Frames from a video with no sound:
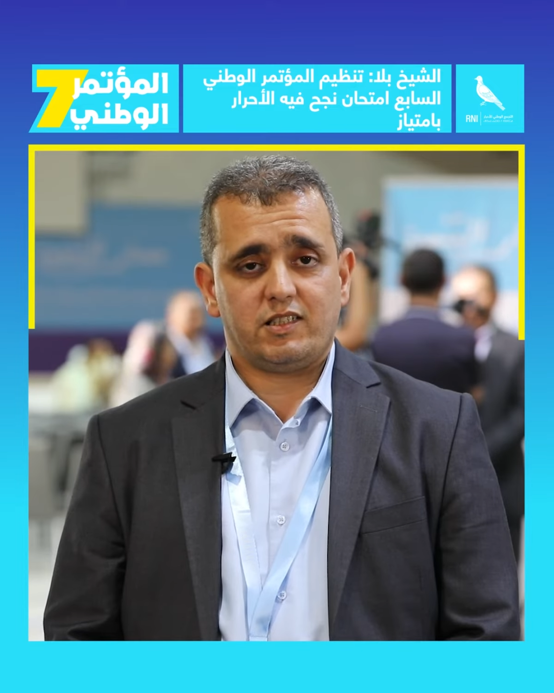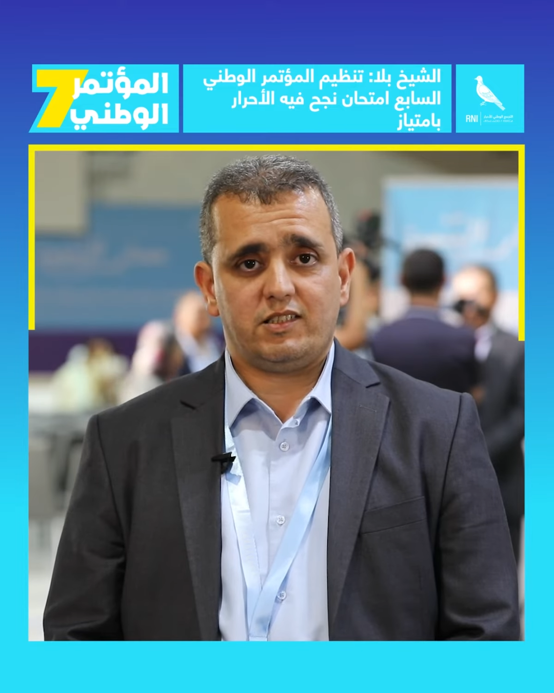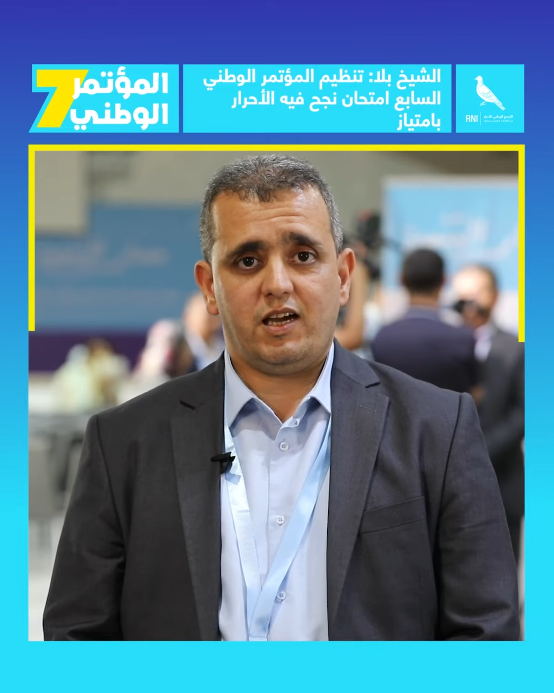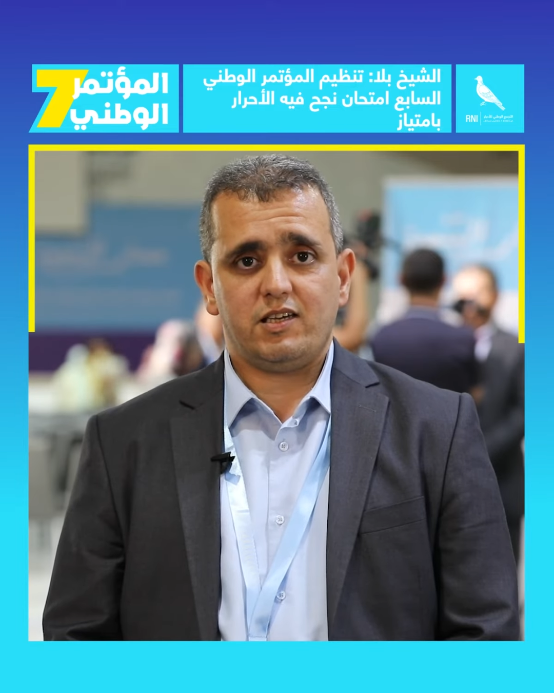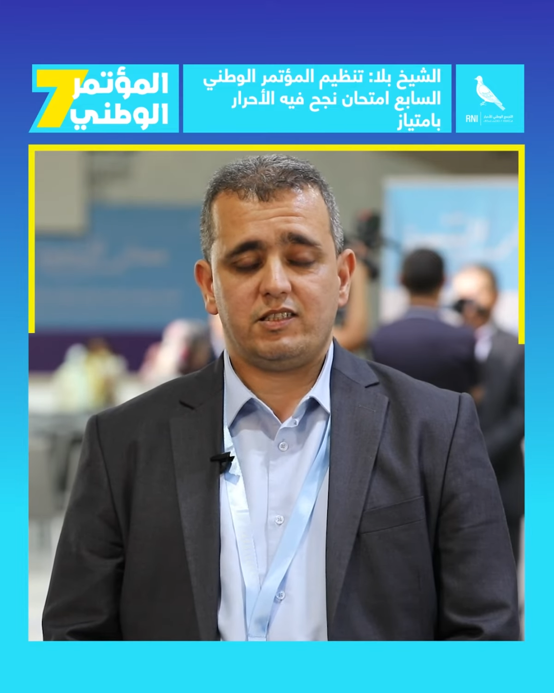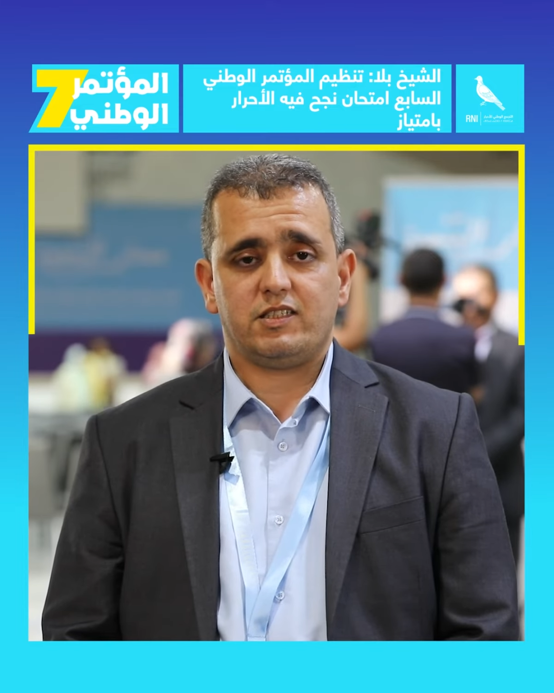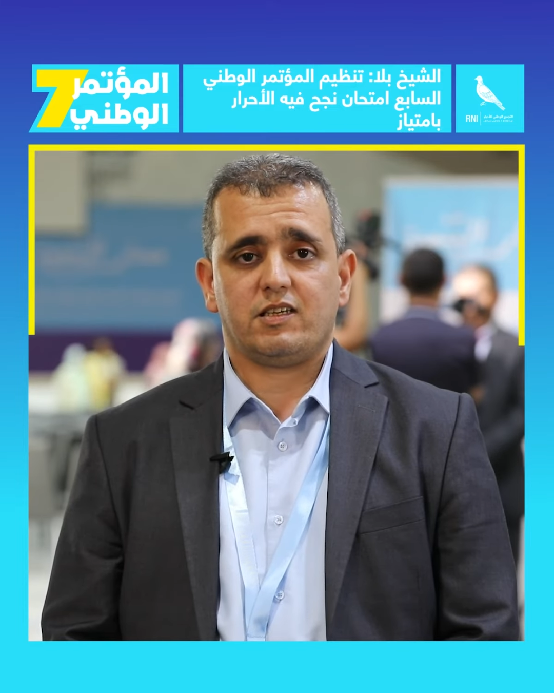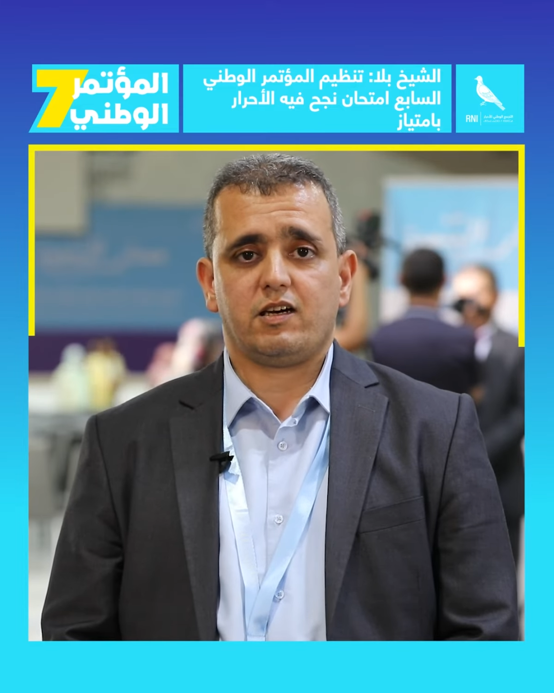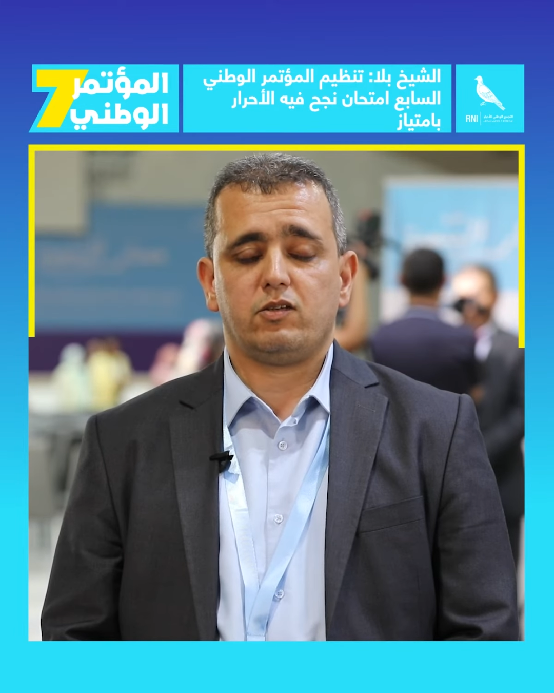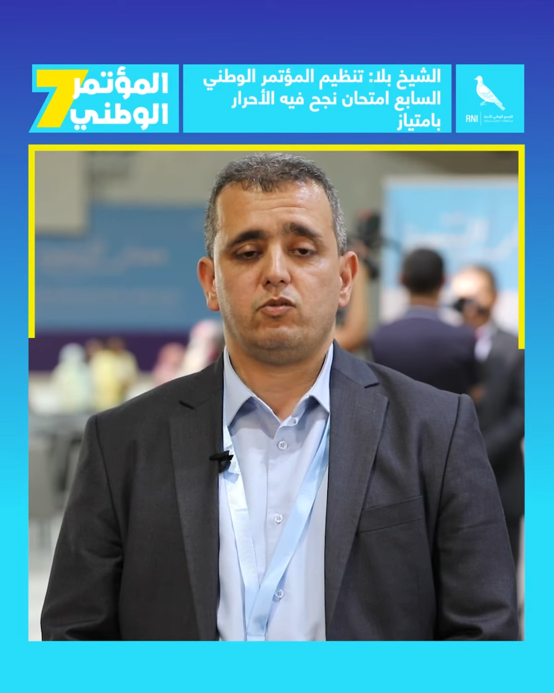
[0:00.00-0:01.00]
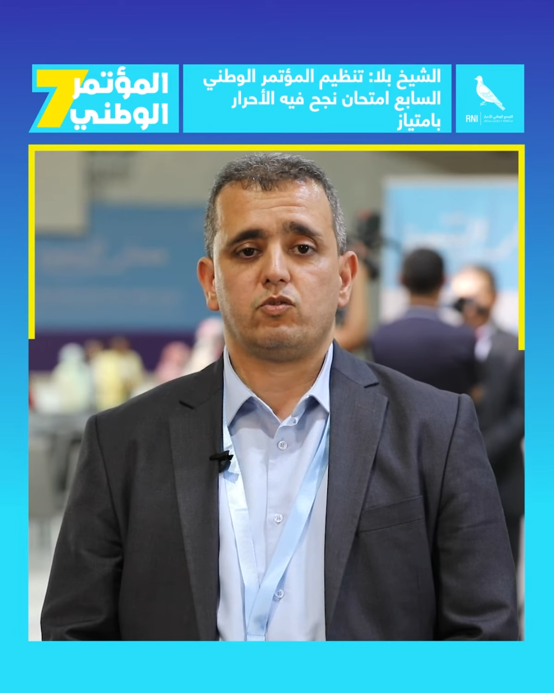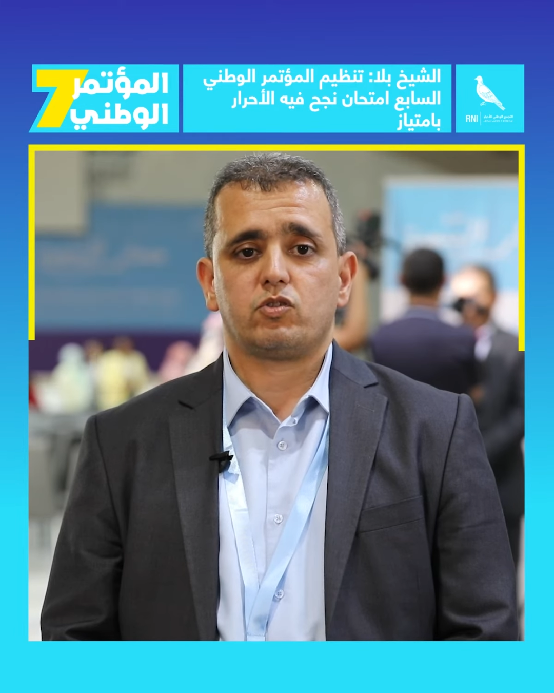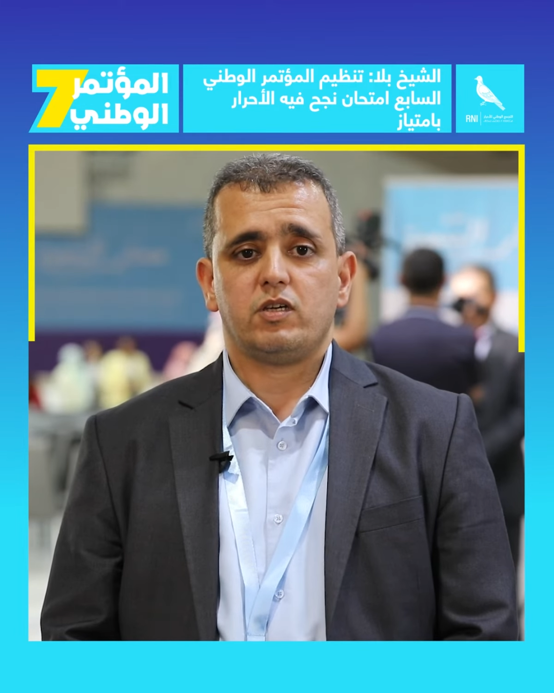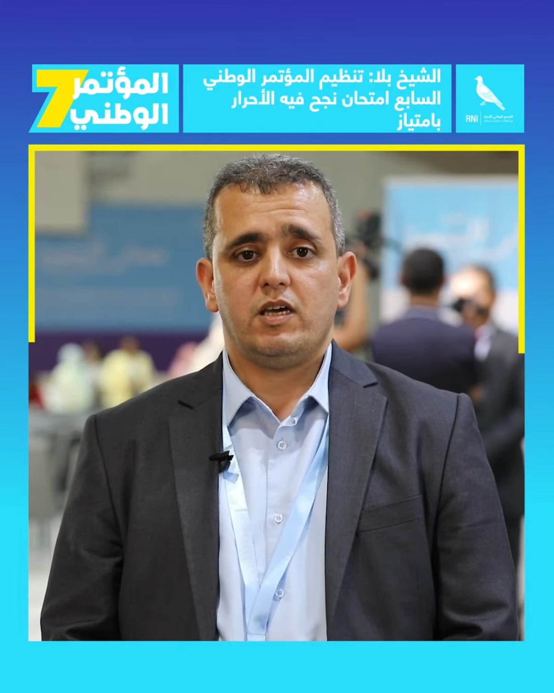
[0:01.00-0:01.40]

السي عزيز اخنوش